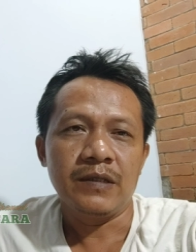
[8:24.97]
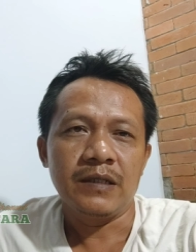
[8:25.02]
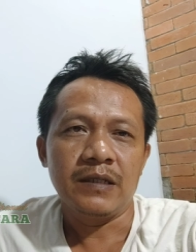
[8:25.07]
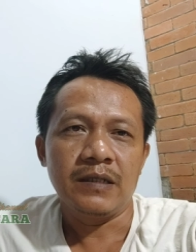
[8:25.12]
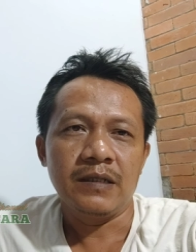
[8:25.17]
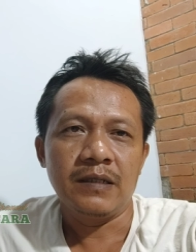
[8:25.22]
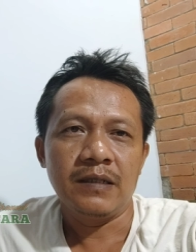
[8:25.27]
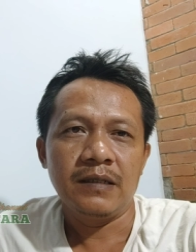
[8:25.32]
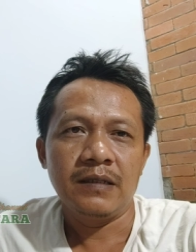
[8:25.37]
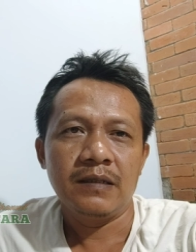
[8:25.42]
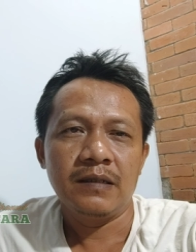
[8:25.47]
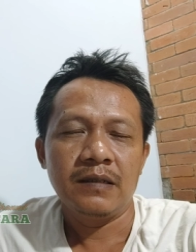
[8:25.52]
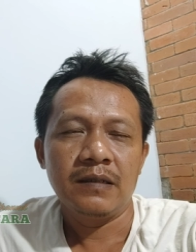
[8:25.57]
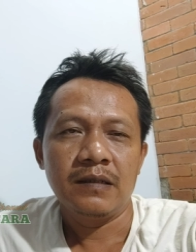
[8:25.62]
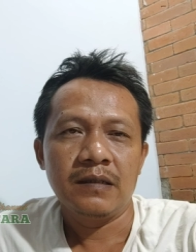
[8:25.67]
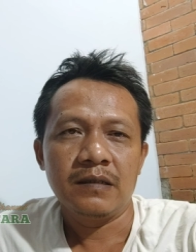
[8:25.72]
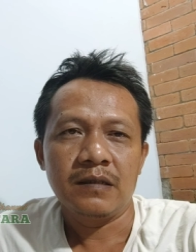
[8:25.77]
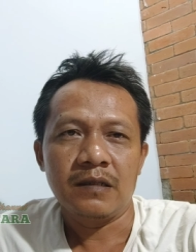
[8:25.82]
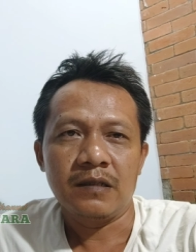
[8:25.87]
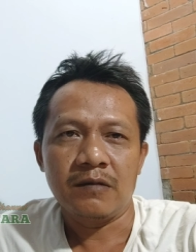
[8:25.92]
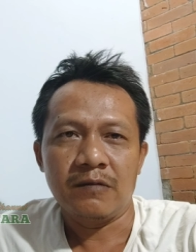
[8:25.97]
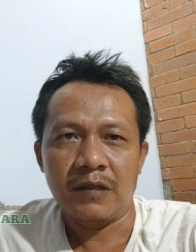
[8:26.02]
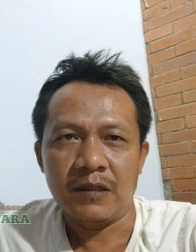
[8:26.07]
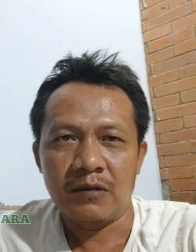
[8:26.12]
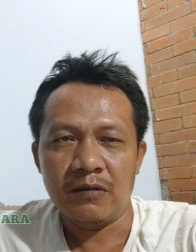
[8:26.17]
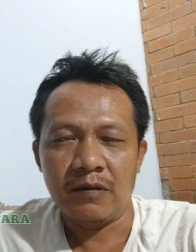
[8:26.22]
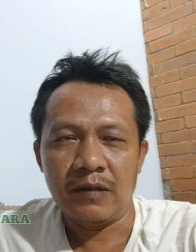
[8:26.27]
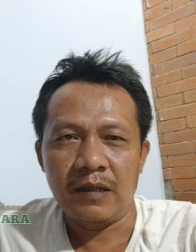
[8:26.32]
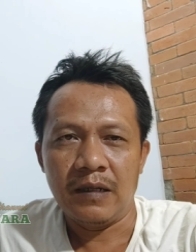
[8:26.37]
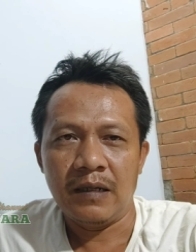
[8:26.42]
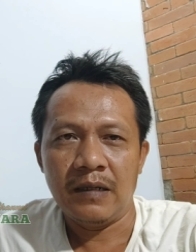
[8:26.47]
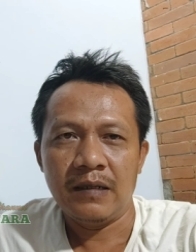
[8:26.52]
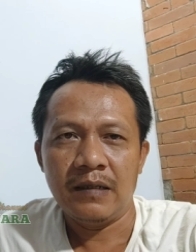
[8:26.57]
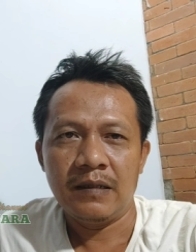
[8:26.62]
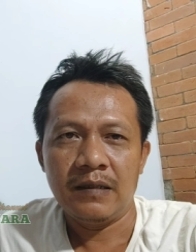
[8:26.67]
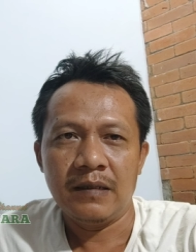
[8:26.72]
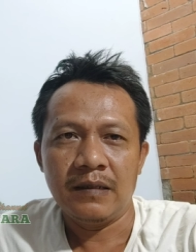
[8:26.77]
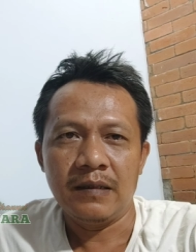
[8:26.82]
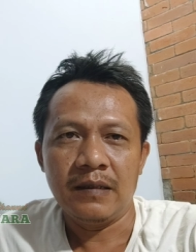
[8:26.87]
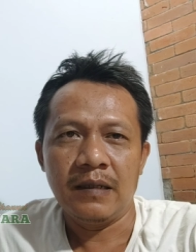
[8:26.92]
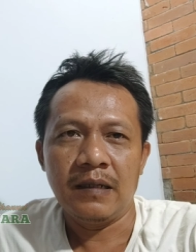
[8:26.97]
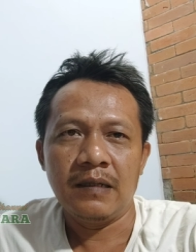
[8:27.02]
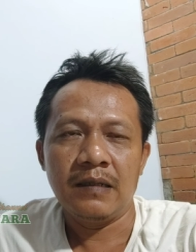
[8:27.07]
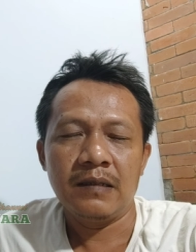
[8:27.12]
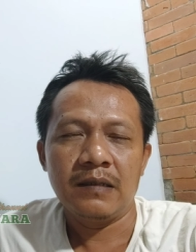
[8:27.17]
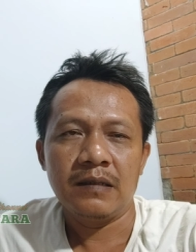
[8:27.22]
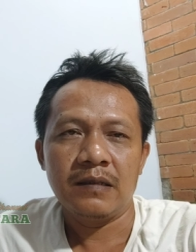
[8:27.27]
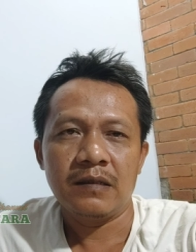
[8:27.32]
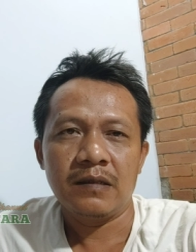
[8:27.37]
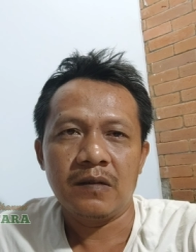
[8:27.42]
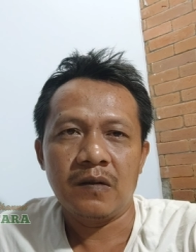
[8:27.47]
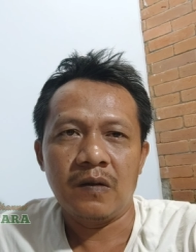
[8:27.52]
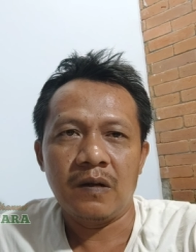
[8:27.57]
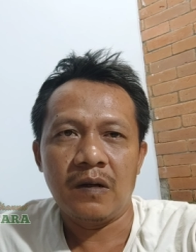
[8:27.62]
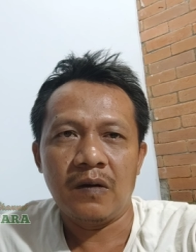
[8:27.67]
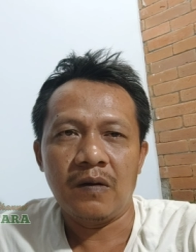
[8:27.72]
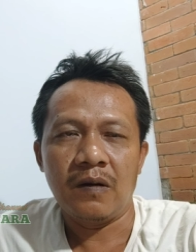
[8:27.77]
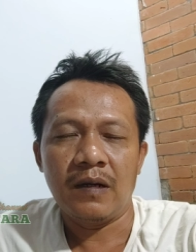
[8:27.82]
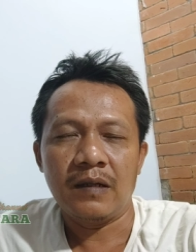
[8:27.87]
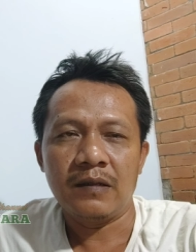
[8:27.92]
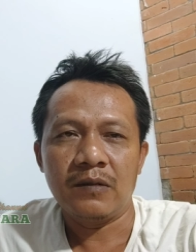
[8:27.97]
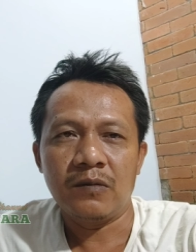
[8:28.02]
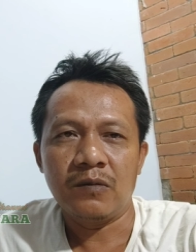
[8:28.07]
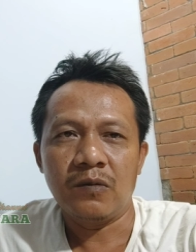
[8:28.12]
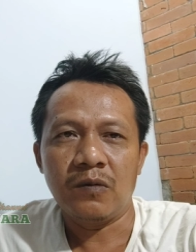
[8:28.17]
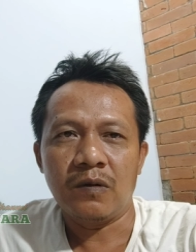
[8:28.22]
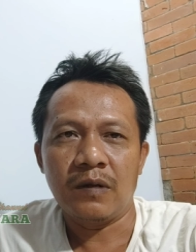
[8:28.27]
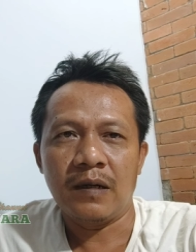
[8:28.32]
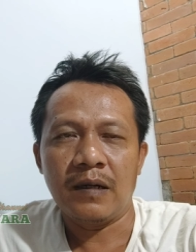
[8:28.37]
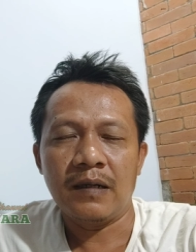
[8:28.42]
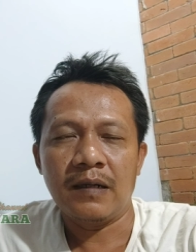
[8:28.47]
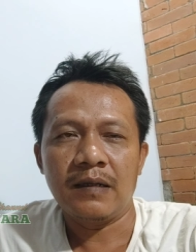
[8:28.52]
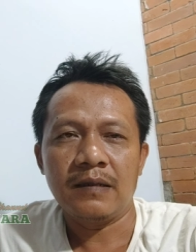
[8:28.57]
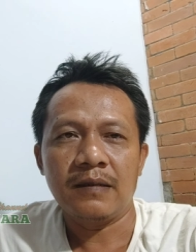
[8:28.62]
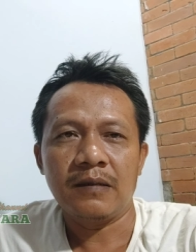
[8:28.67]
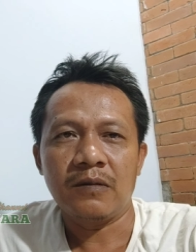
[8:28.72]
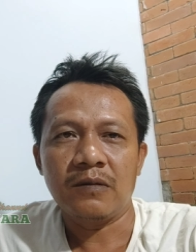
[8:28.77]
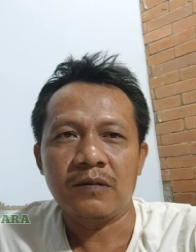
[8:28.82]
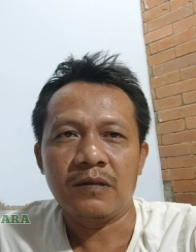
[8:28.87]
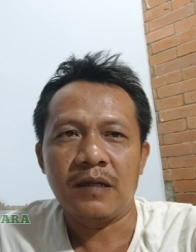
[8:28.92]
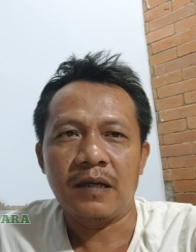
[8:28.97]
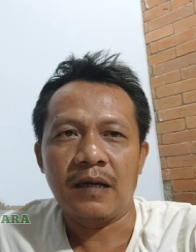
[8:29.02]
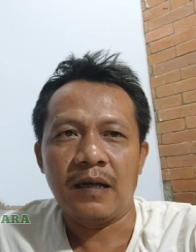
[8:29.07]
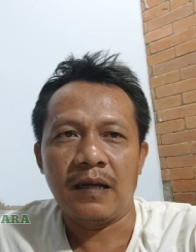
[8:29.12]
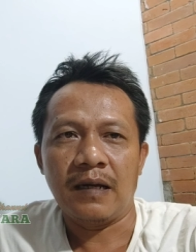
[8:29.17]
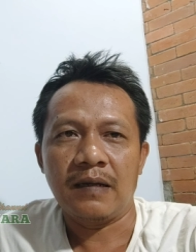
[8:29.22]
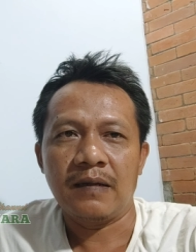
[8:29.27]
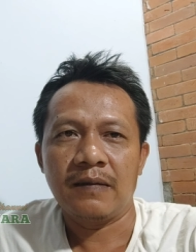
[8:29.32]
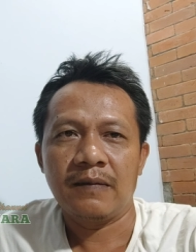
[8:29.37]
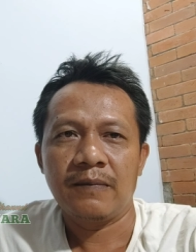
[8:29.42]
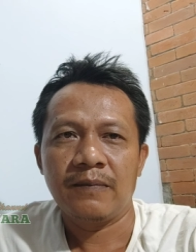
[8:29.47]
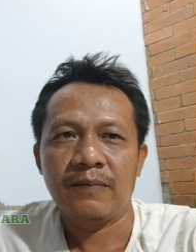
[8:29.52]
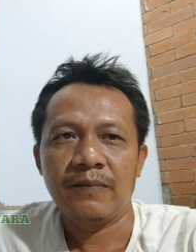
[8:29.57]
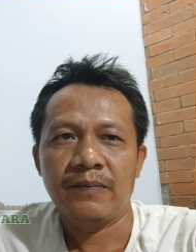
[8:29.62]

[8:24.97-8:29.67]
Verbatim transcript: menjadi sesuatu hal yang seolah-olah itu kurang atau salah.